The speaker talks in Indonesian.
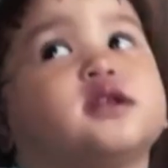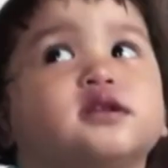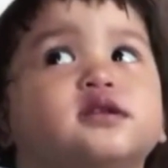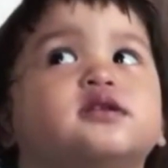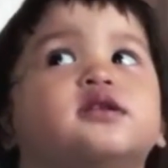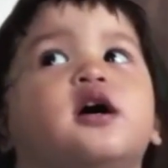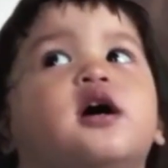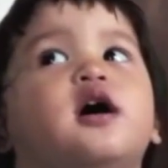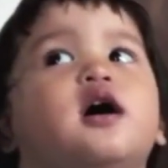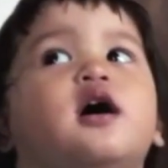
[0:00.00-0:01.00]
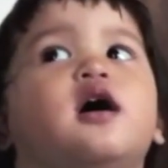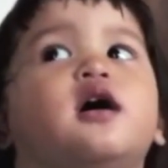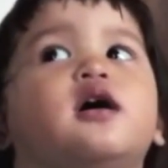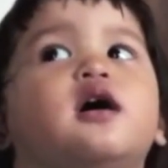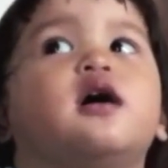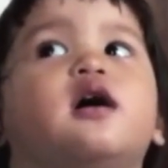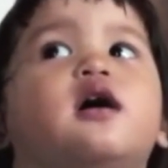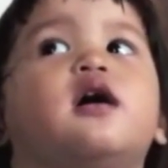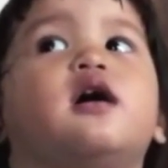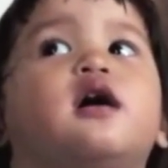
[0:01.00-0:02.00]
Oh, Sumaket.
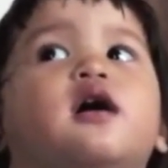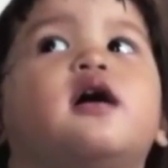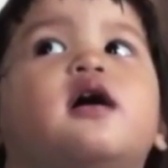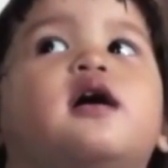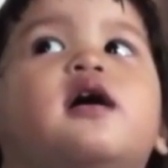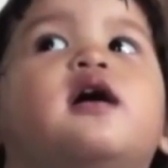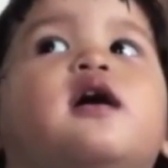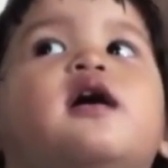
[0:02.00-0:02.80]
Sumaket ah.